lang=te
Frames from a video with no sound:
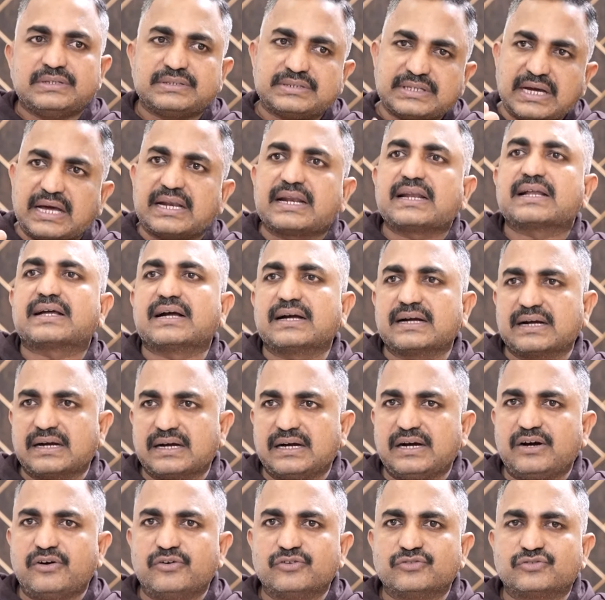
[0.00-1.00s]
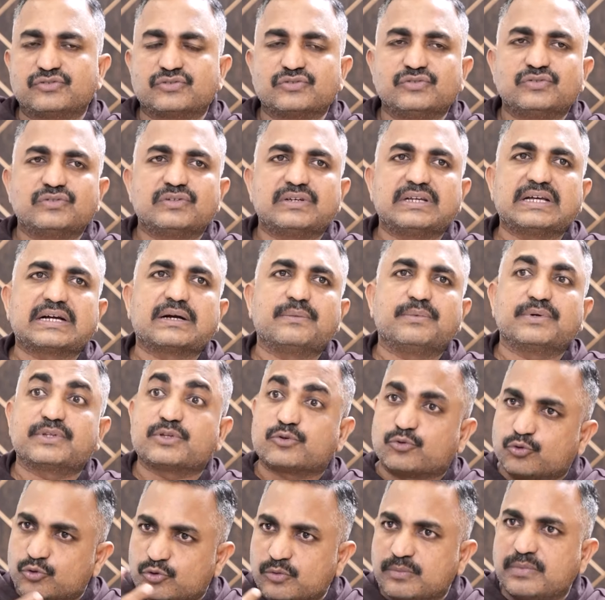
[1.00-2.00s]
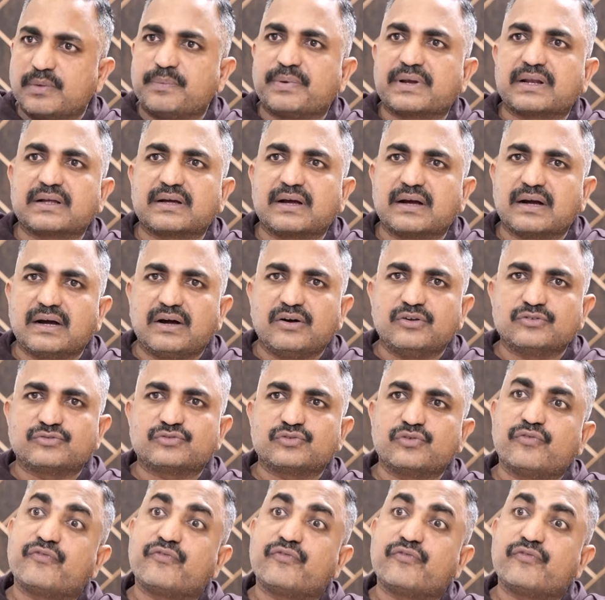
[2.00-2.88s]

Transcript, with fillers: శారీరకంగా కావచ్చు లేకపోతే కుటుంబ పరంగా కావచ్చు